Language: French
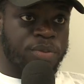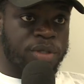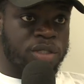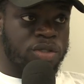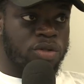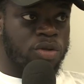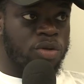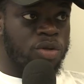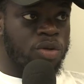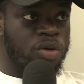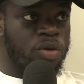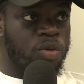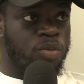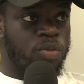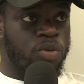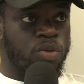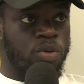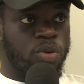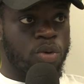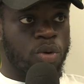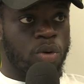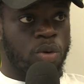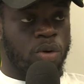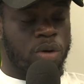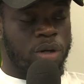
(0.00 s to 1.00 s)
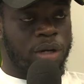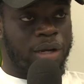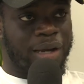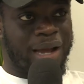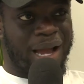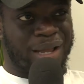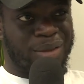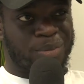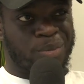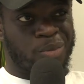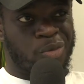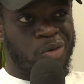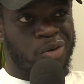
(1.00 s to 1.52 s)
parce que au bout de
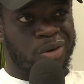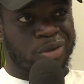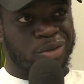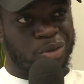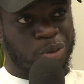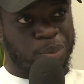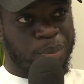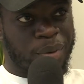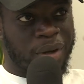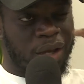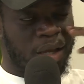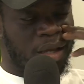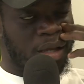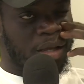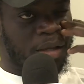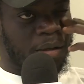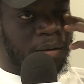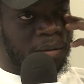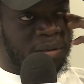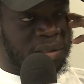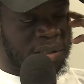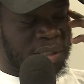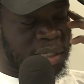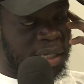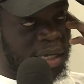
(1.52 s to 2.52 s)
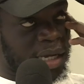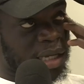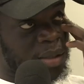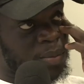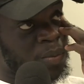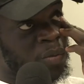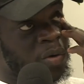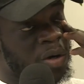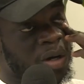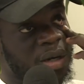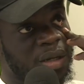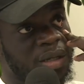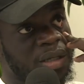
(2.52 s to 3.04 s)
4 mois de près, c'était 4
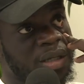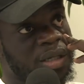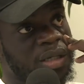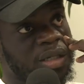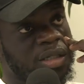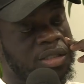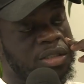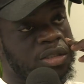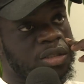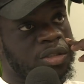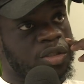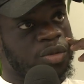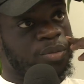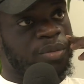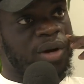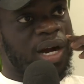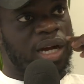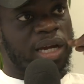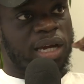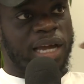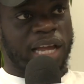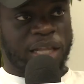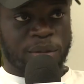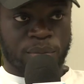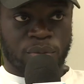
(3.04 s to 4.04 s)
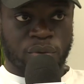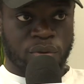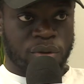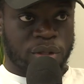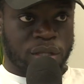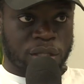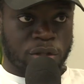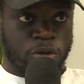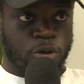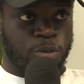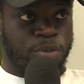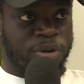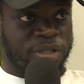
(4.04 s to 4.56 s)
mois, je marque 4 buts
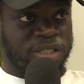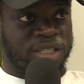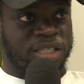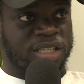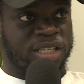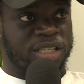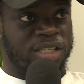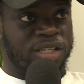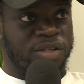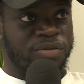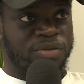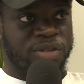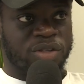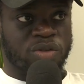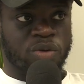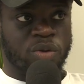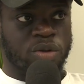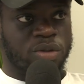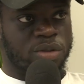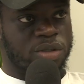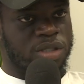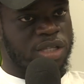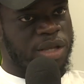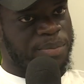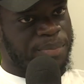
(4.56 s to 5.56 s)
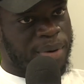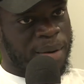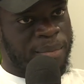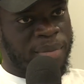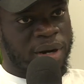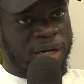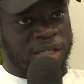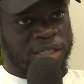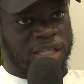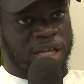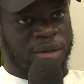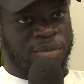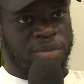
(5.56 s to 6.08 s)
et 2 passes décisives. donc, c'était pas
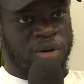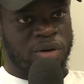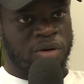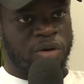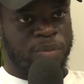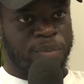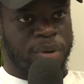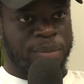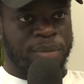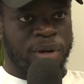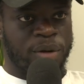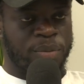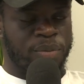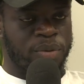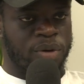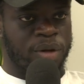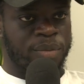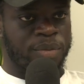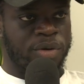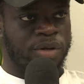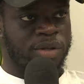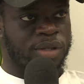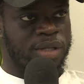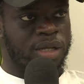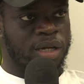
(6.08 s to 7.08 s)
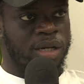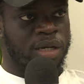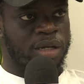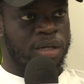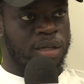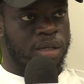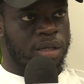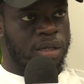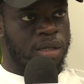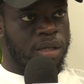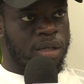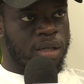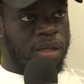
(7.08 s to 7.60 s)
mal. C'était un bilan pas mal pour un milieu de terrain.
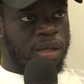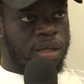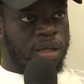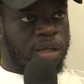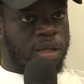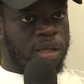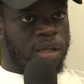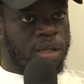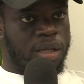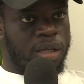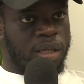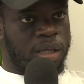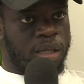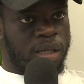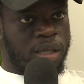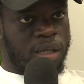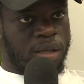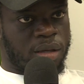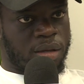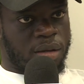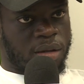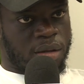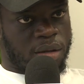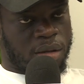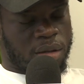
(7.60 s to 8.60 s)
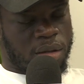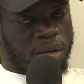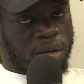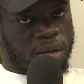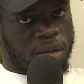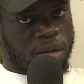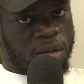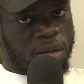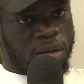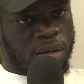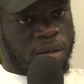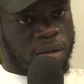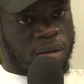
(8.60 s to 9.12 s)
Et
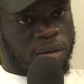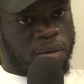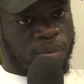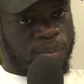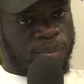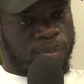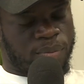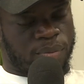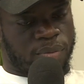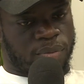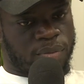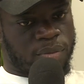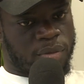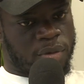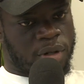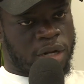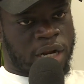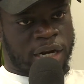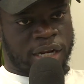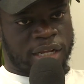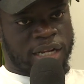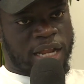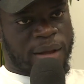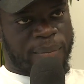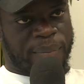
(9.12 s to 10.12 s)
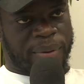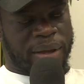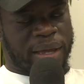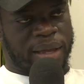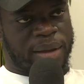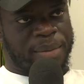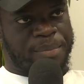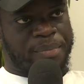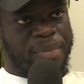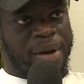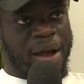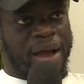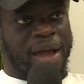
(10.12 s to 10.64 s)
euh, l'année
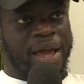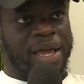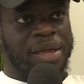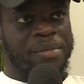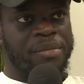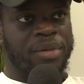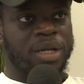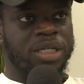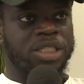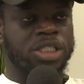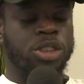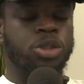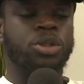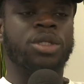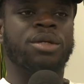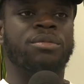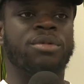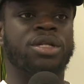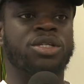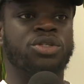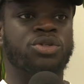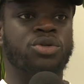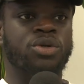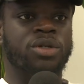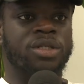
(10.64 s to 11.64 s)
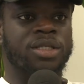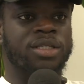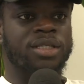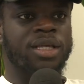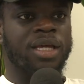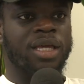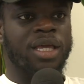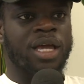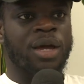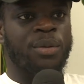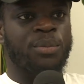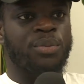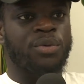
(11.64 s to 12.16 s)
d'après, pareil, mais j'ai eu des blessures. C'est ça
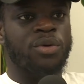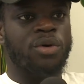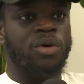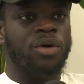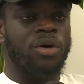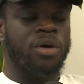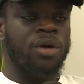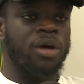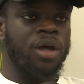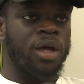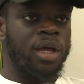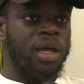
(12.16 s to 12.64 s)
qui euh, euh, est un peu